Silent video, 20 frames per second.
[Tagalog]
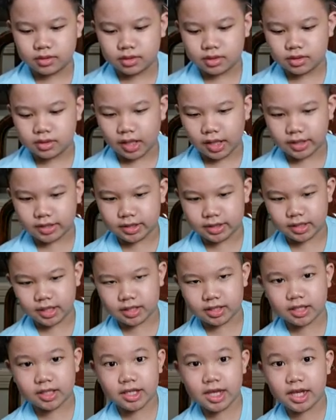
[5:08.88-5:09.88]
Testing
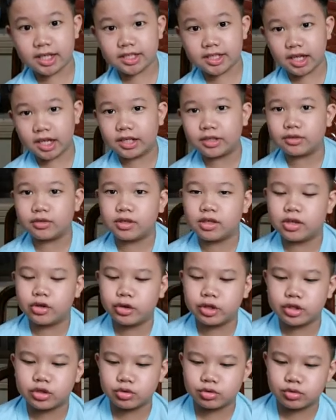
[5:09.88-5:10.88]
natin, guys, ha? Ah, ano
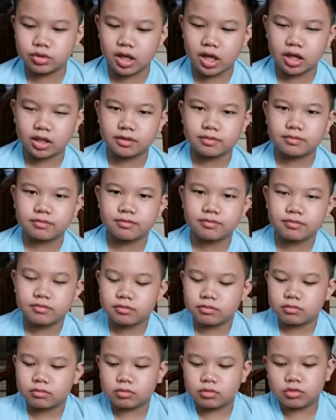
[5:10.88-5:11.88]
yung tsura?
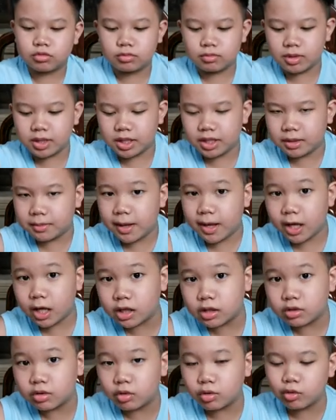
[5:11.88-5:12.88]
Kung maganda ba
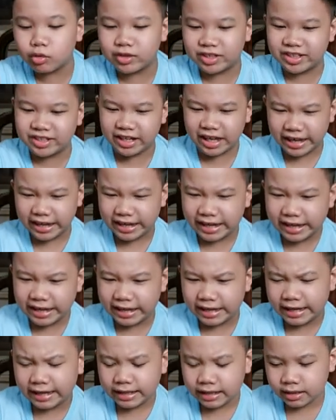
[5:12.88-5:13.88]
o hindi.
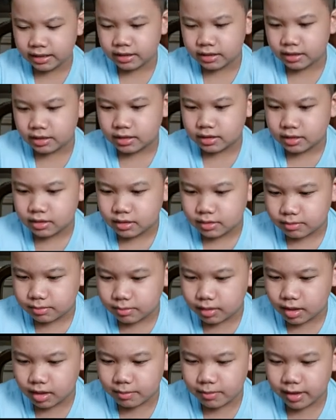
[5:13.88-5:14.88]

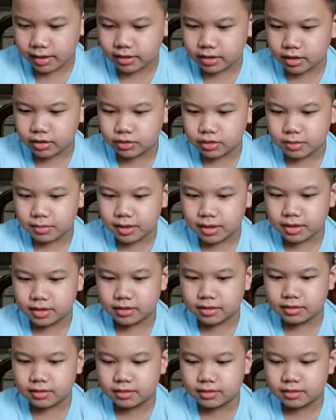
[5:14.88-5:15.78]
Para makita nyo naman.